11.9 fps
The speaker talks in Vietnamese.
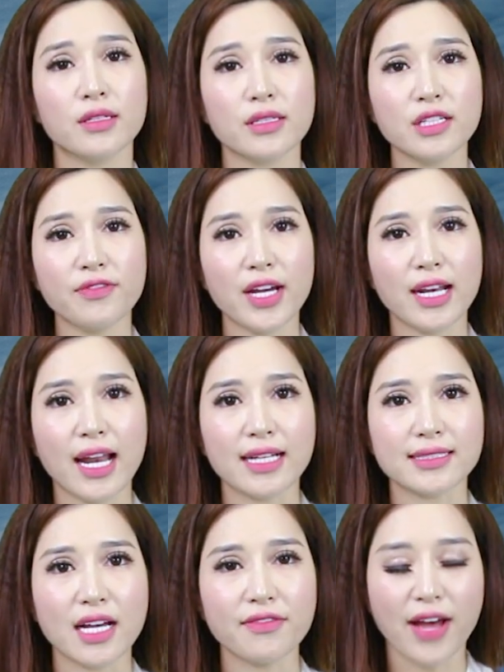Như vậy là
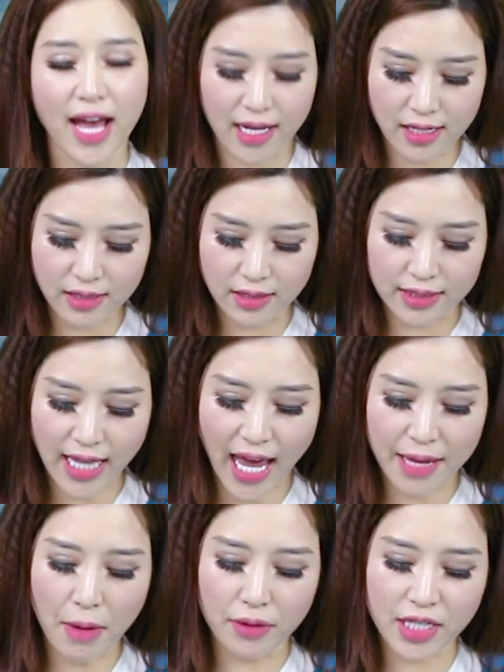giá vàng ở
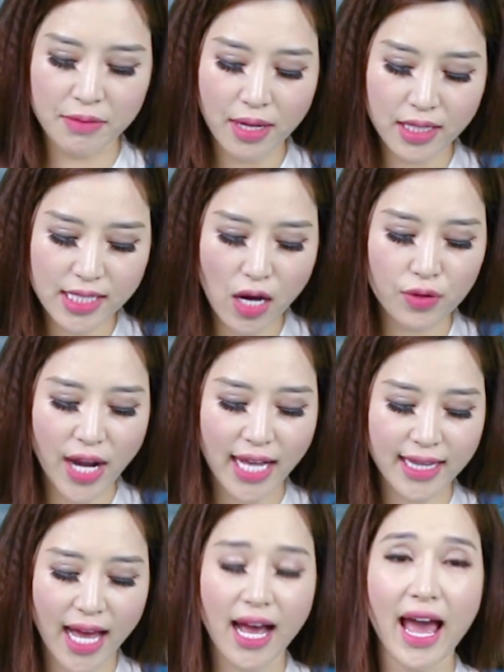tại Bảo Tín Minh Châu đã
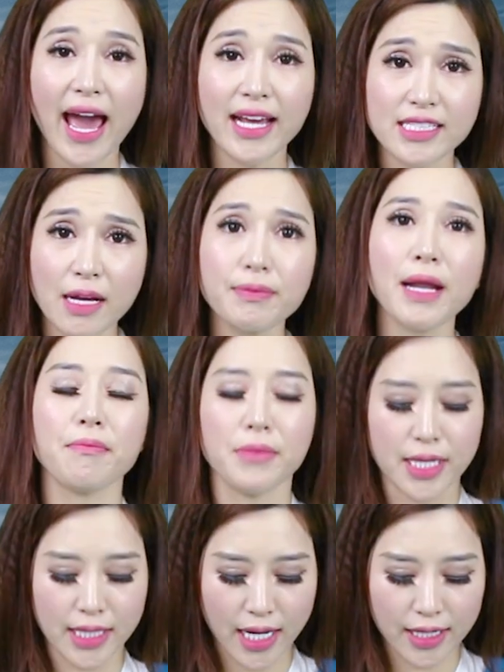tăng
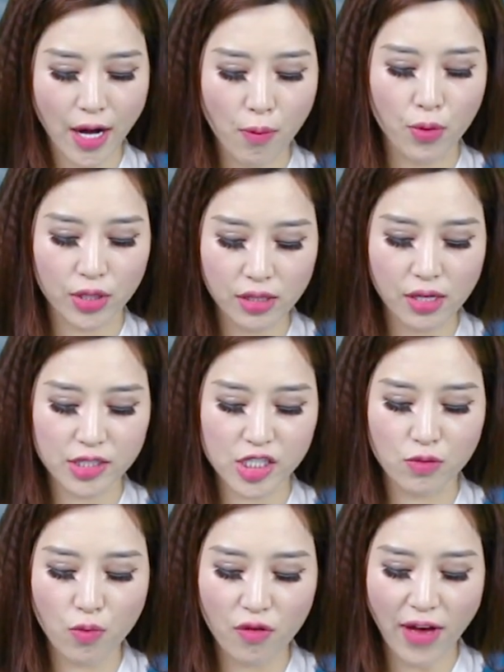250.000 đồng một lượng
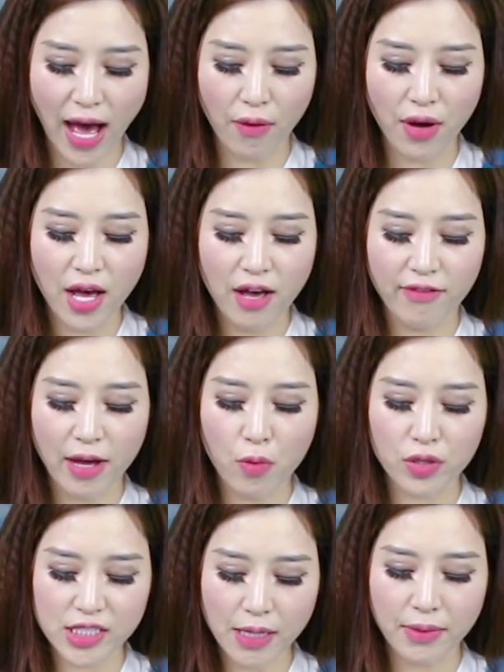chiều mua vào và
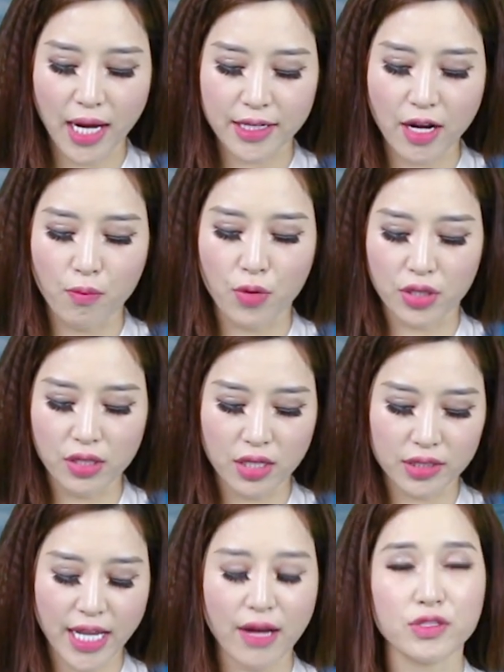100.000 đồng một lượng
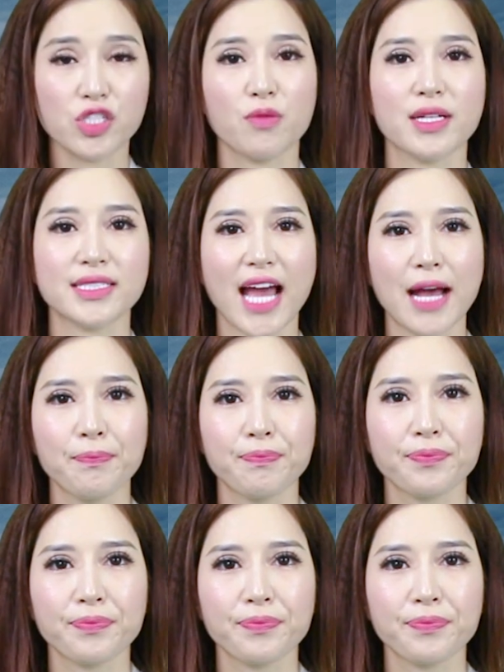theo chiều bán ra.